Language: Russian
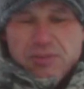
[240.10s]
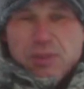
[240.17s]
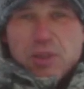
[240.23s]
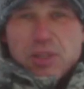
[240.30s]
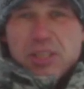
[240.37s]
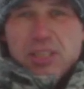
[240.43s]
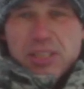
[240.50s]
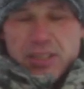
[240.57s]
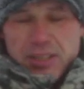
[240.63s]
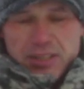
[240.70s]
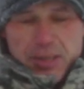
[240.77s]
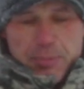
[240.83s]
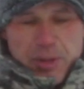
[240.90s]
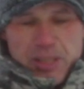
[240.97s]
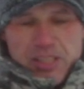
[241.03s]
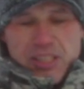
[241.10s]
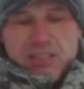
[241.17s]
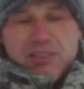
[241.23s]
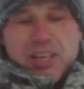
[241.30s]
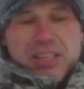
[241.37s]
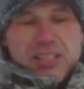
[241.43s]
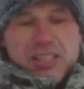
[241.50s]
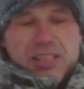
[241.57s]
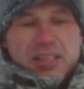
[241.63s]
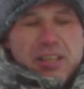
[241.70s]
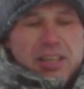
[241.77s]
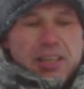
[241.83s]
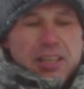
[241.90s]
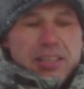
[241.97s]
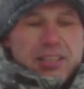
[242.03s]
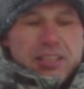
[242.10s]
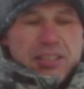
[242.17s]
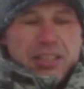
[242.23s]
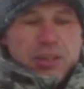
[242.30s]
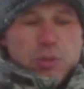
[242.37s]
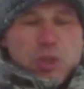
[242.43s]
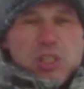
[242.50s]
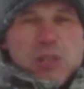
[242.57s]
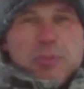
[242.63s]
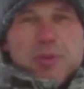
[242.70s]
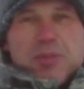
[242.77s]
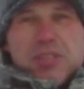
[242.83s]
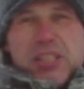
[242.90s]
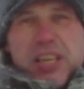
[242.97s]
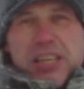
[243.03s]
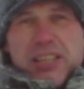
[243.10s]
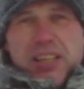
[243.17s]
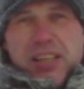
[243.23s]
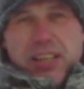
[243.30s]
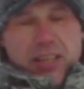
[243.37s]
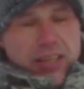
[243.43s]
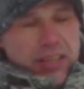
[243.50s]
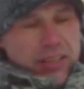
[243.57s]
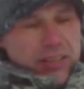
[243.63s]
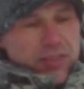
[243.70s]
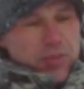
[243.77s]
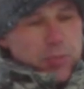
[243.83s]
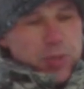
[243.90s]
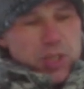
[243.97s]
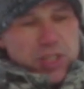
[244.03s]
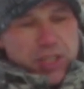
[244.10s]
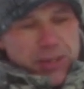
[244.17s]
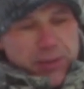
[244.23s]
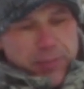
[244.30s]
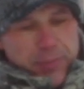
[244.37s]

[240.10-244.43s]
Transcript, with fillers: его, и капкан срывается. И куница повисает на взбежке.